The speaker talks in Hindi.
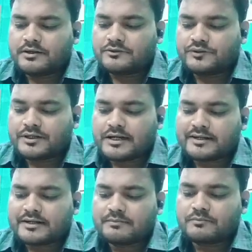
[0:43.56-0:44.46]
इसी
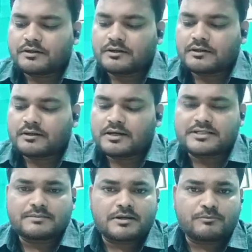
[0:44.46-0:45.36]
कार्यक्रम का
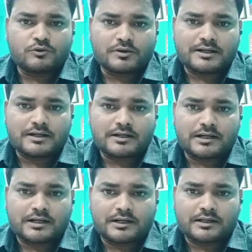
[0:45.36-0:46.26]
जब हम लोग का
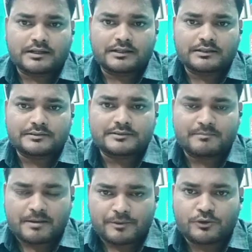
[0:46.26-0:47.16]

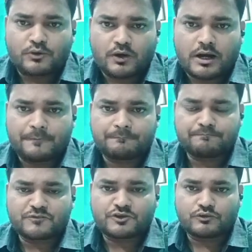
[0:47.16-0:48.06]
समापन होगा
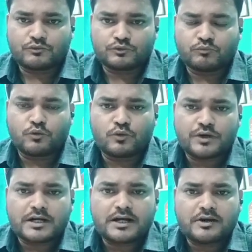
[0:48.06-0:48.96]
तो वो
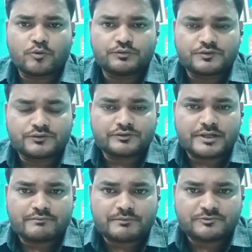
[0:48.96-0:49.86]
होगा 29
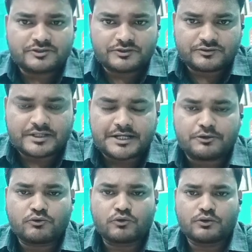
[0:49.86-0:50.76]
एवं 30 तारीख
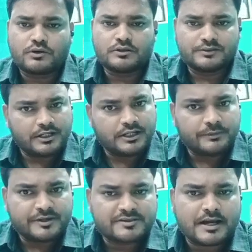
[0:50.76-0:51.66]
को दिल्ली
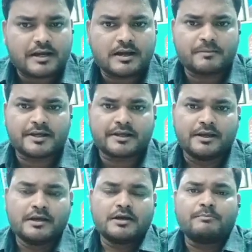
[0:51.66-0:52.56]
में जहाँ हमारे
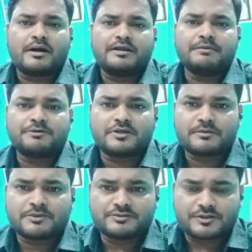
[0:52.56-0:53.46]
माननीय
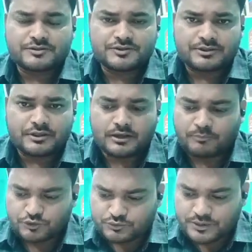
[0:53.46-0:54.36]
प्रधानमंत्री जी
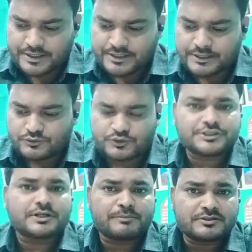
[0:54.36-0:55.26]
मौजूद रहेंगे जो कि
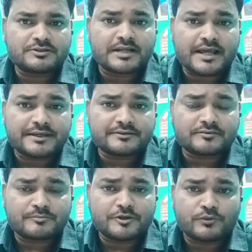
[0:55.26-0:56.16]
शपथ दिलाएंगे
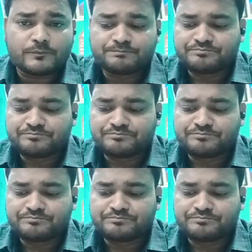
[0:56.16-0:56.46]
सभी को